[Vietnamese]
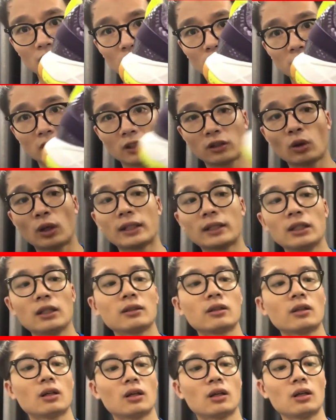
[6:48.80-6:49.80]
dệt họa tiết
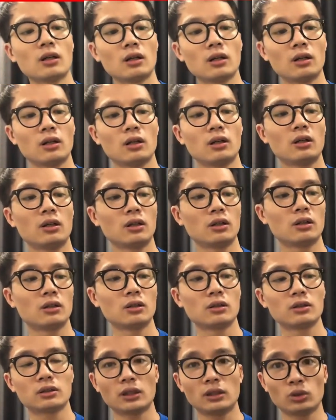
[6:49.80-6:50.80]
là
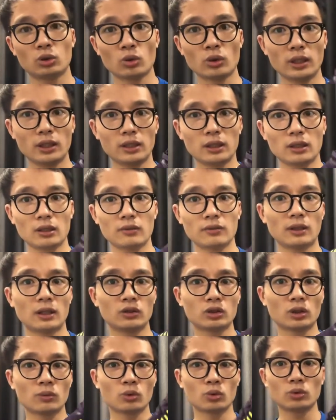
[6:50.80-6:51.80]
xanh chuối cái hợp vào
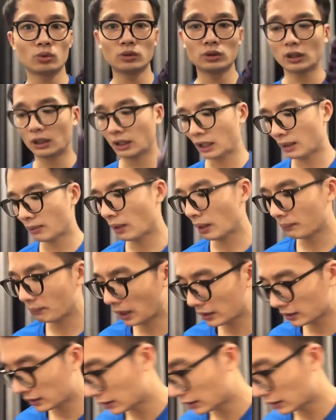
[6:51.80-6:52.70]
trong cũng rất là bắt mắt